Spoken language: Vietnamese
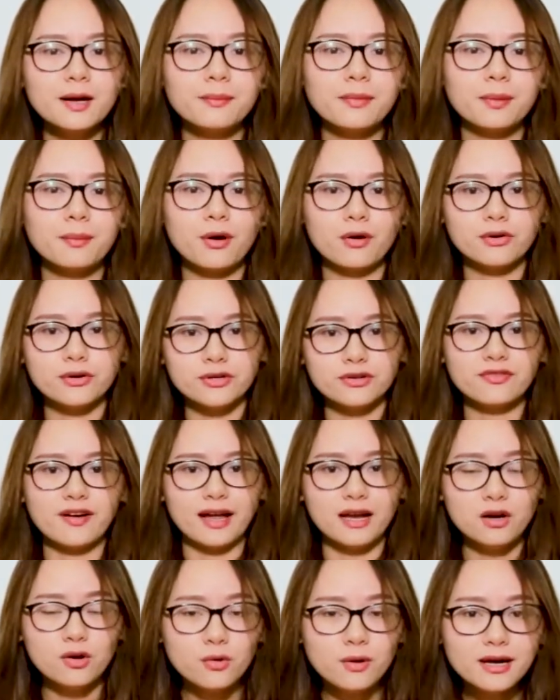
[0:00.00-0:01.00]
mà mọi người
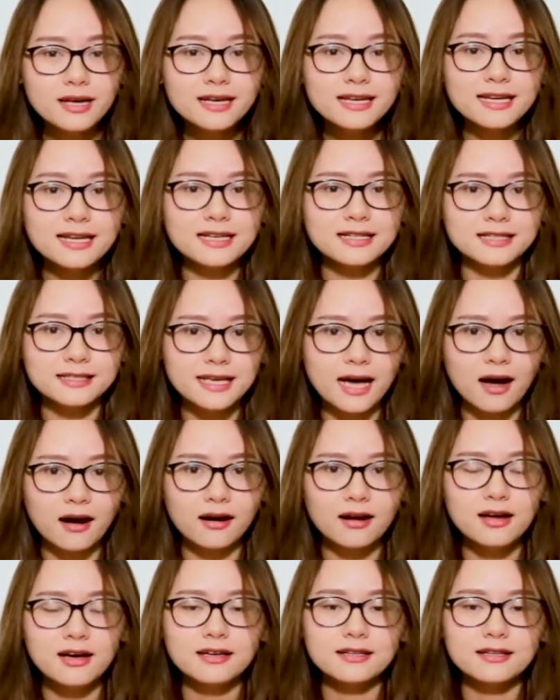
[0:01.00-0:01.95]
phải lưu ý khi lựa chọn.